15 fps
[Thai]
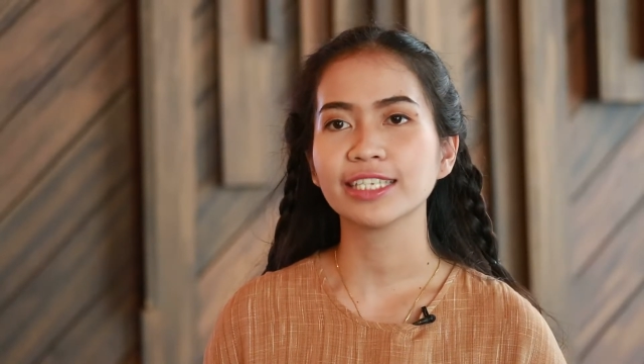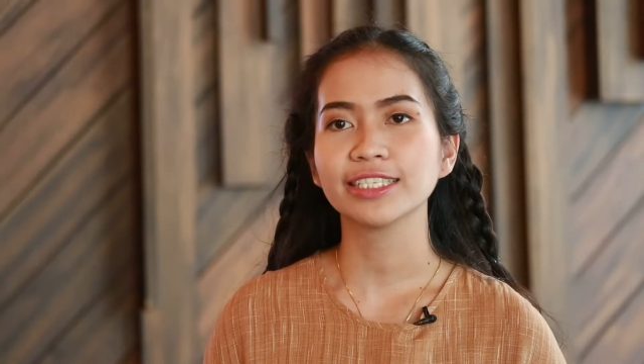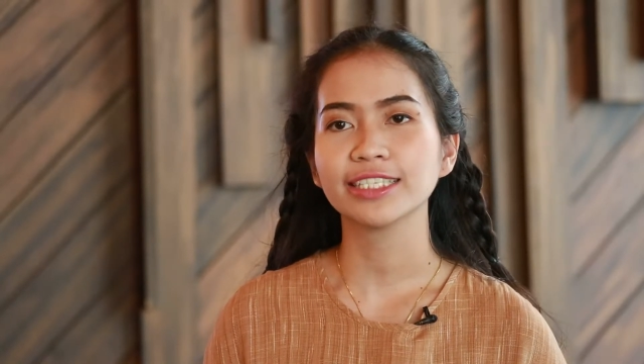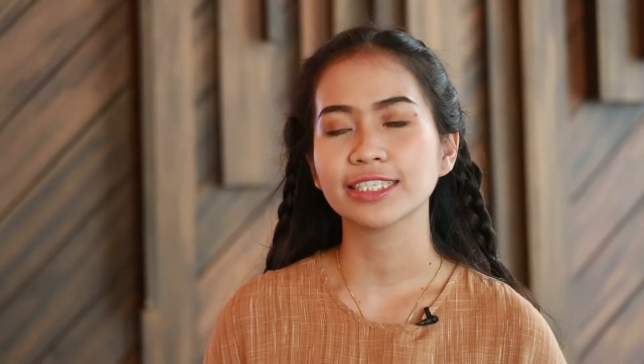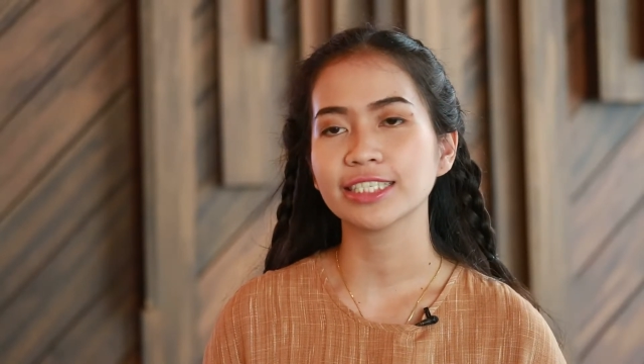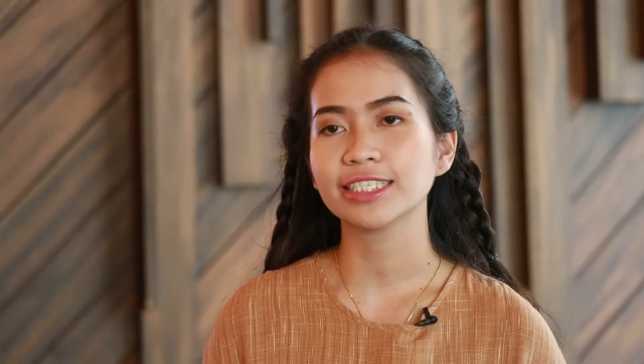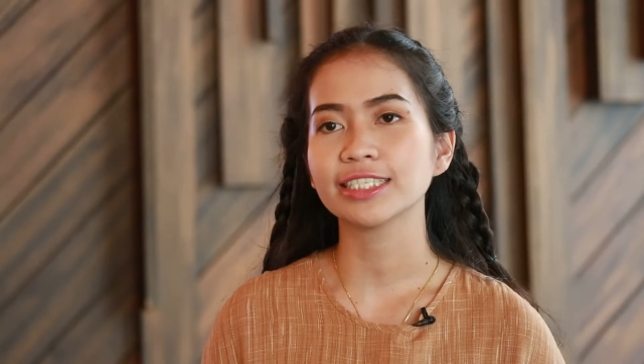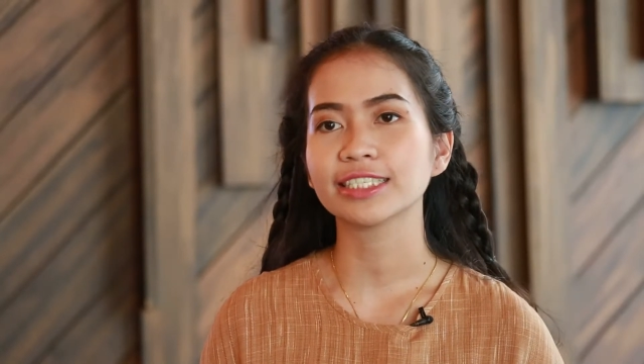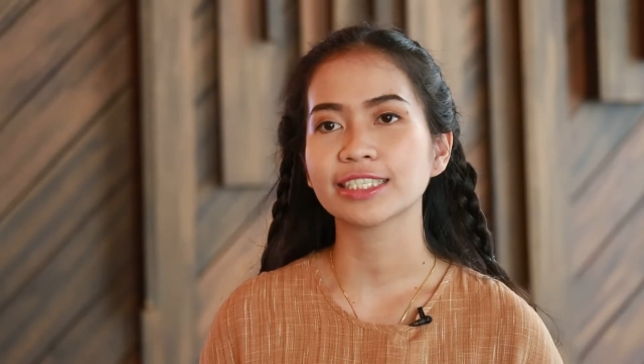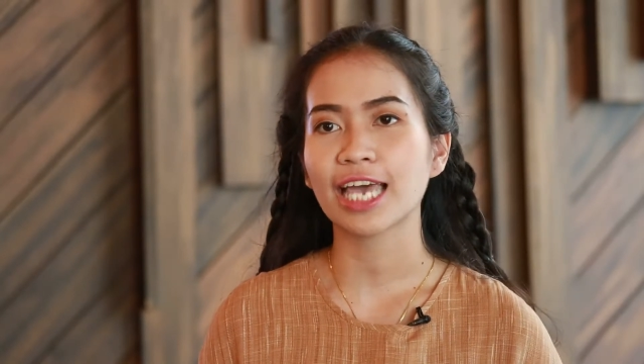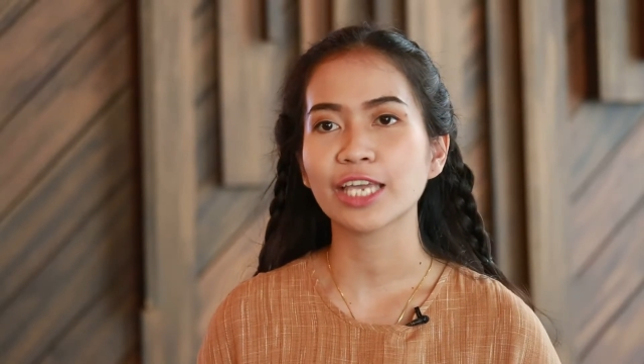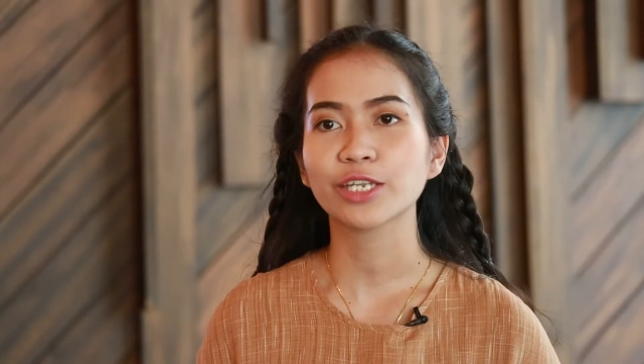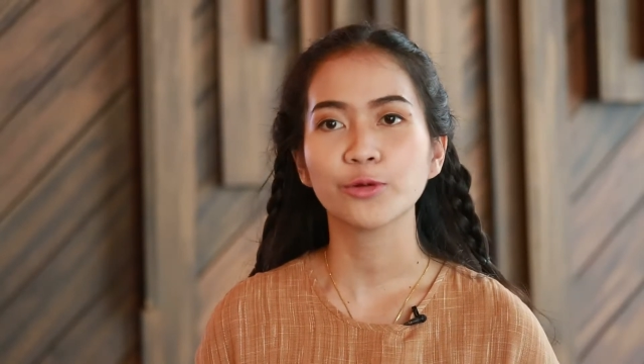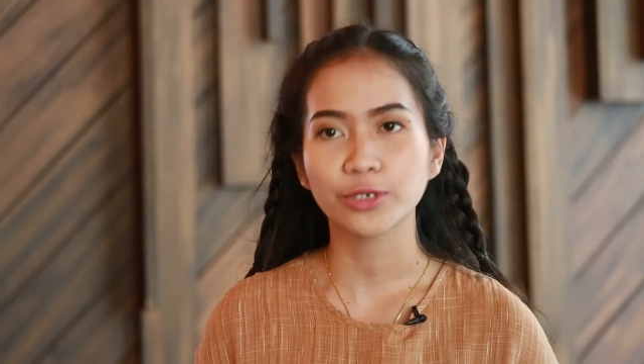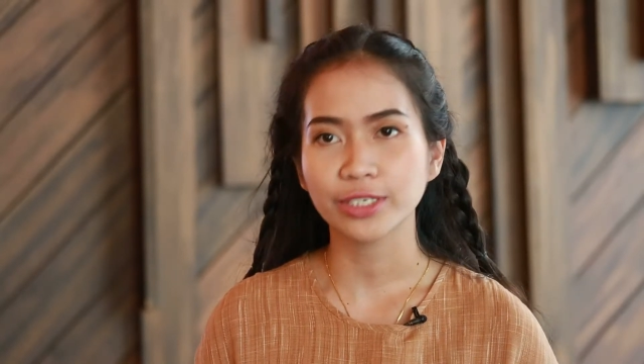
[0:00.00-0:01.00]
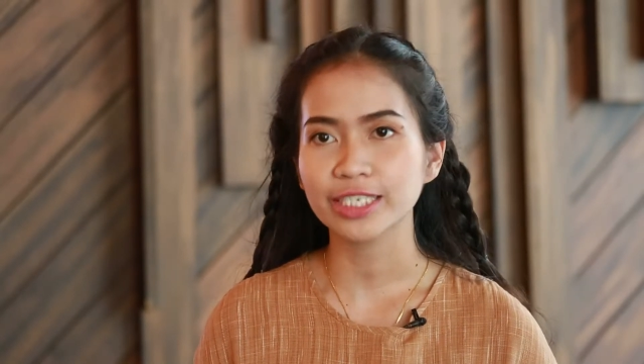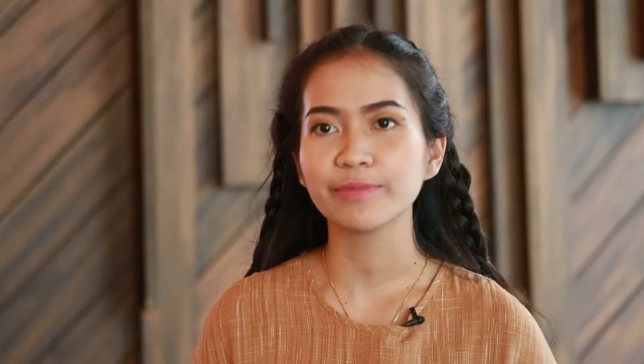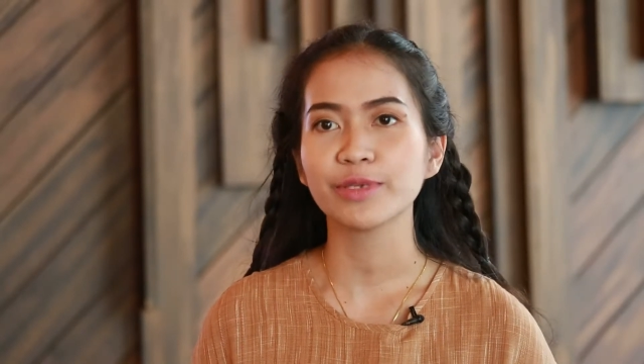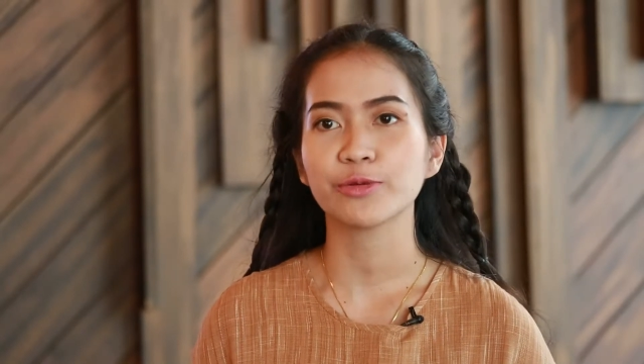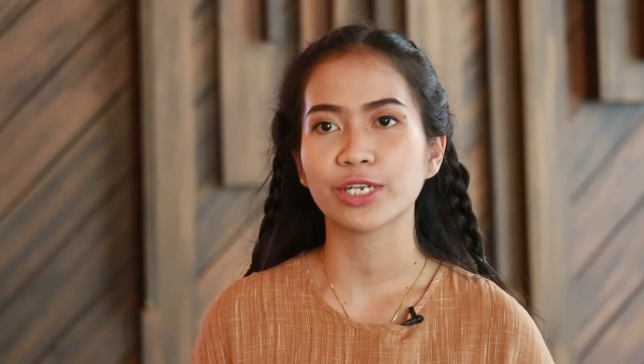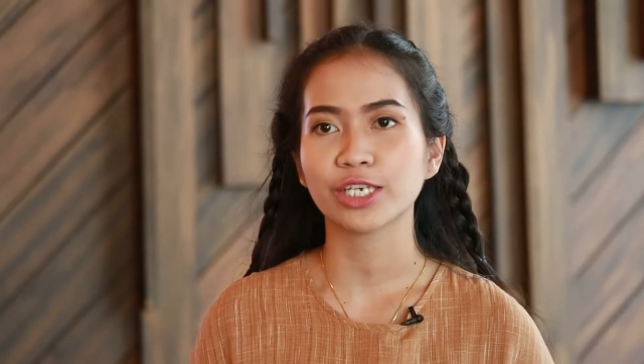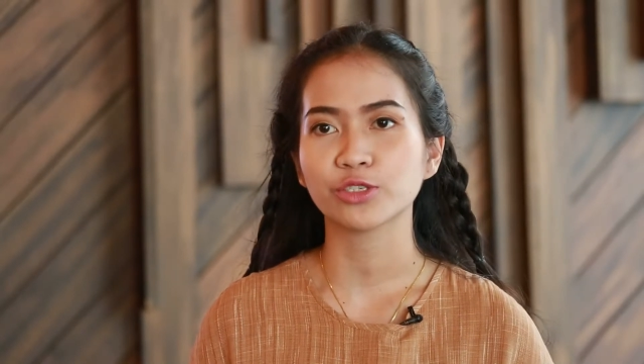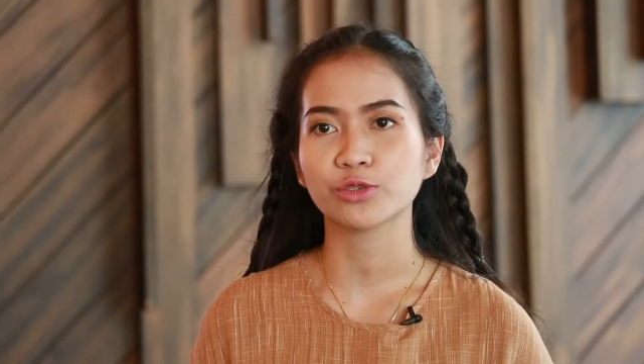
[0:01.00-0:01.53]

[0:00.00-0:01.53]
1 คือใช้ทุนที่มีอยู่ใน